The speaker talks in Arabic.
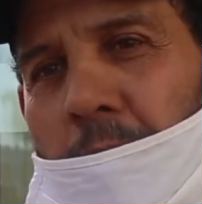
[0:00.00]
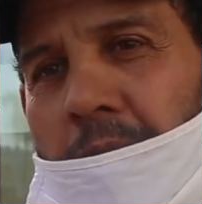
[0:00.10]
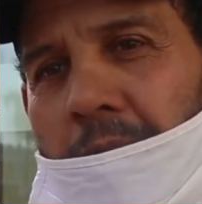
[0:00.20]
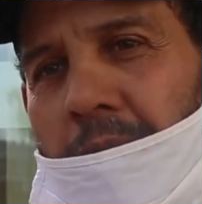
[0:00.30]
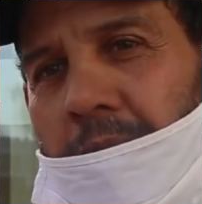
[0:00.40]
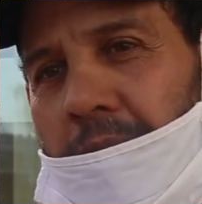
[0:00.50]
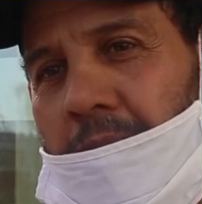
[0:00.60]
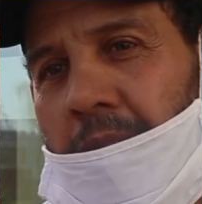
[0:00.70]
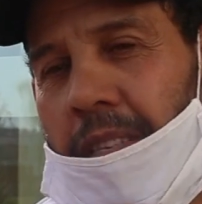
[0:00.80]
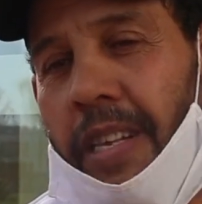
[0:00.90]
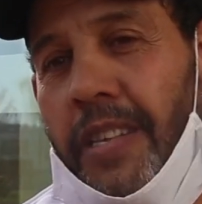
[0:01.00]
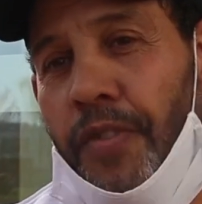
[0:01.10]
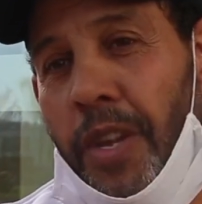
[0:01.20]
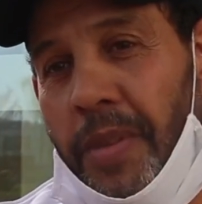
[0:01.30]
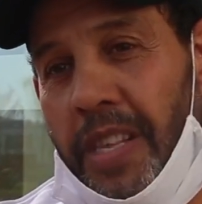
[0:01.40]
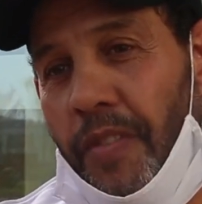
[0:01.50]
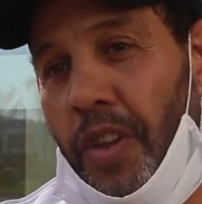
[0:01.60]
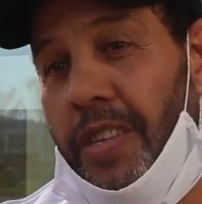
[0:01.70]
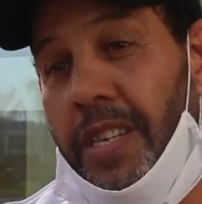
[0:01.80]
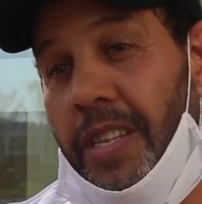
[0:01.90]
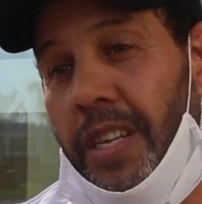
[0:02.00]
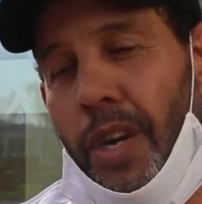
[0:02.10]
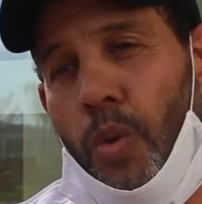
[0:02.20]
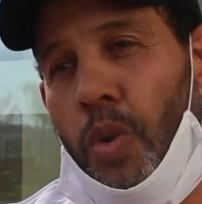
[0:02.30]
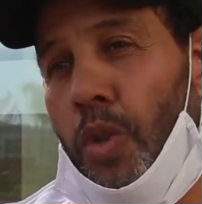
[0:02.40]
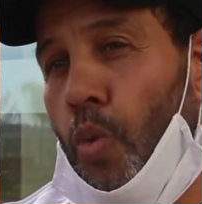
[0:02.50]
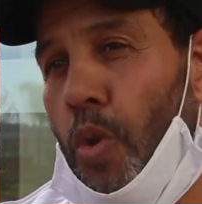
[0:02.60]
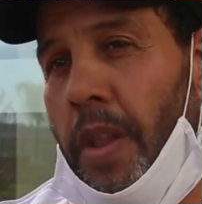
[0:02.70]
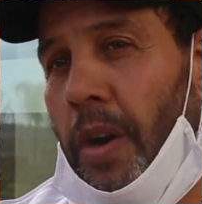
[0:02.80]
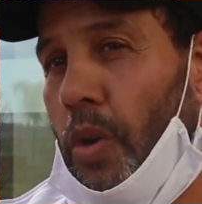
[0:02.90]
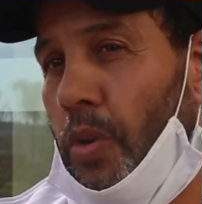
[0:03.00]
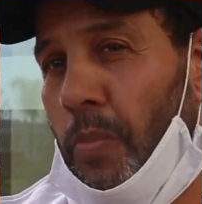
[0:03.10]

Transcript: حكا انا تاسفنا بزاف هذا السيد هذا وكنقول انا